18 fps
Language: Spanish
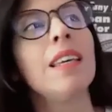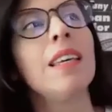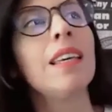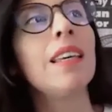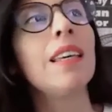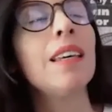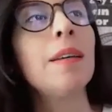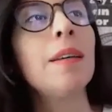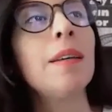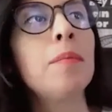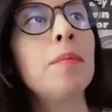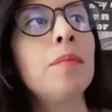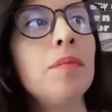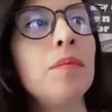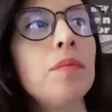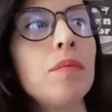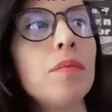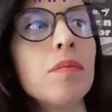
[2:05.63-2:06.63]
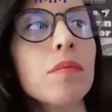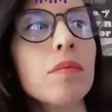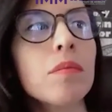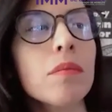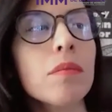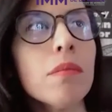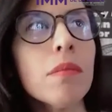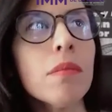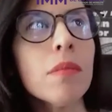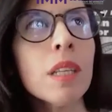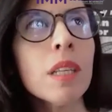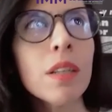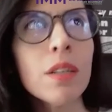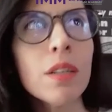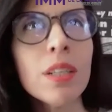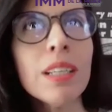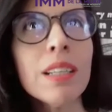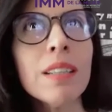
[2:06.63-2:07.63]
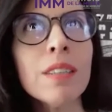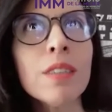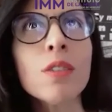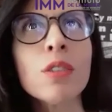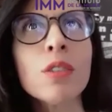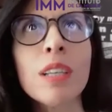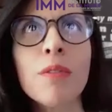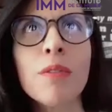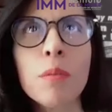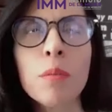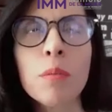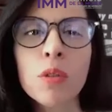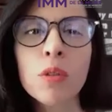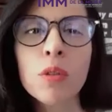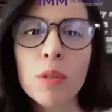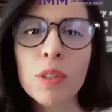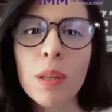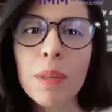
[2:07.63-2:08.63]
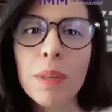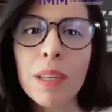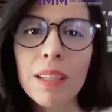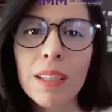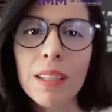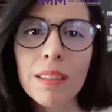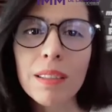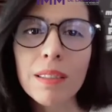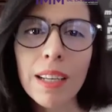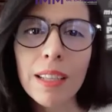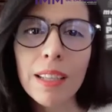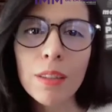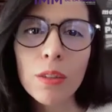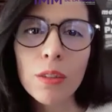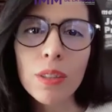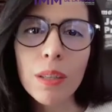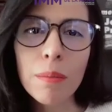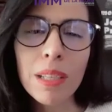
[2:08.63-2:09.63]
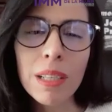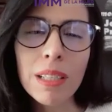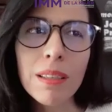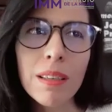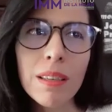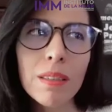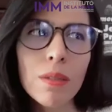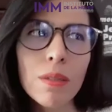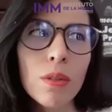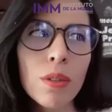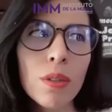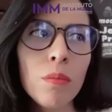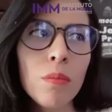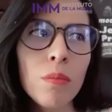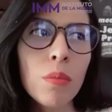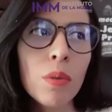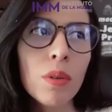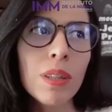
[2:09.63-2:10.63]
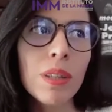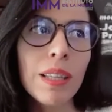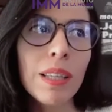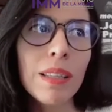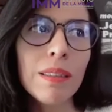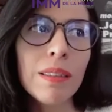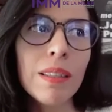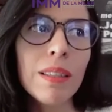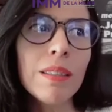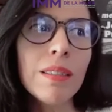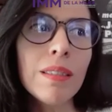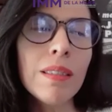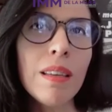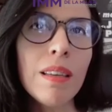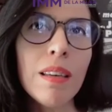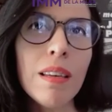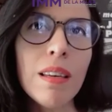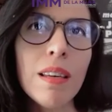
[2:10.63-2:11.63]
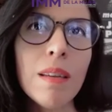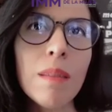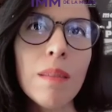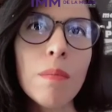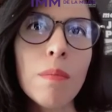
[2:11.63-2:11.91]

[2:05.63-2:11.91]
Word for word: Em, creo que, no, o sea, fuimos como también rastreando temas que son importantes eh,